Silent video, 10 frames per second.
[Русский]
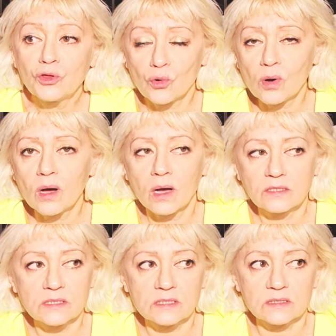Но
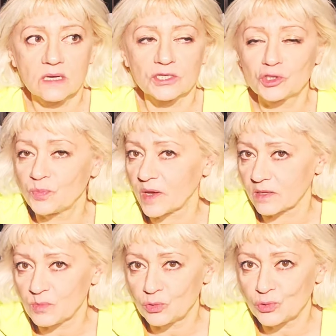они сказали, что
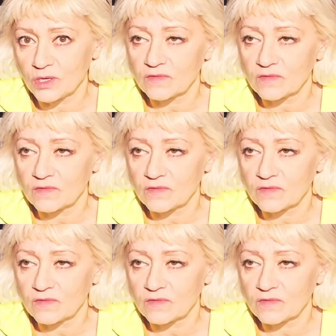5 минут